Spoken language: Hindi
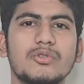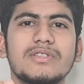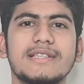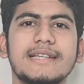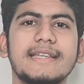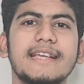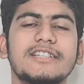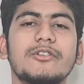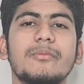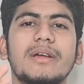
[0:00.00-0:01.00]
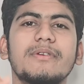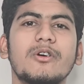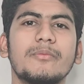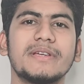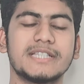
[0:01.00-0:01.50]
दोस्तों जैसे कि देख सकते हो तो मैं
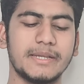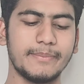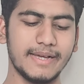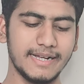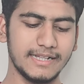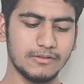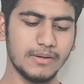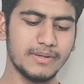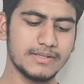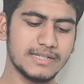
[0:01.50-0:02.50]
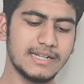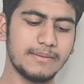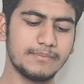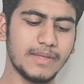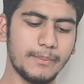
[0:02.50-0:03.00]
अभी होम स्क्रीन पे आ गया तो अभी इसके
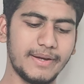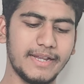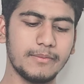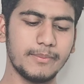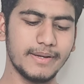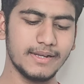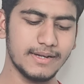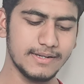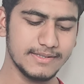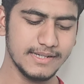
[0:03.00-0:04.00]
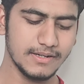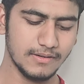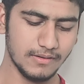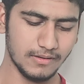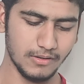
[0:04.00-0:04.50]
लिए अपना पेटीएम ओपन कर लीजिए
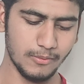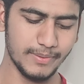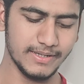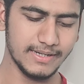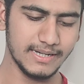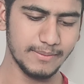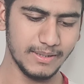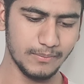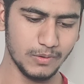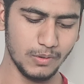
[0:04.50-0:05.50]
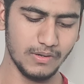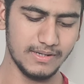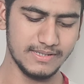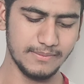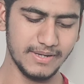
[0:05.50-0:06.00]
और ओपन करने के बाद आपको
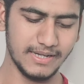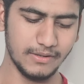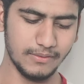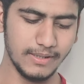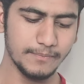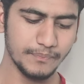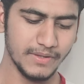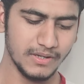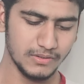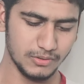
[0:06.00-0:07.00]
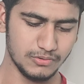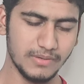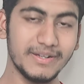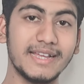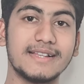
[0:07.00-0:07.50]
थोड़ा नीचे में आना होगा
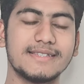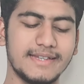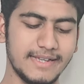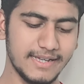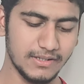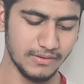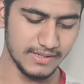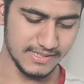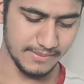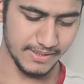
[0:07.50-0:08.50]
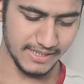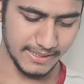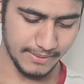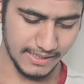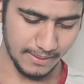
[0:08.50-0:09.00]
दोस्तों अभी ध्यान से देखिए थोड़ा नीचे में
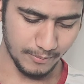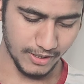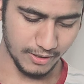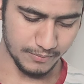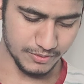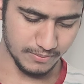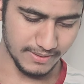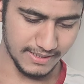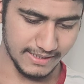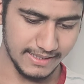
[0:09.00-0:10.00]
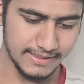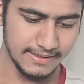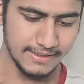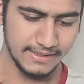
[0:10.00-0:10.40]
आने के बाद आपको एक ऑप्शन मिलेगा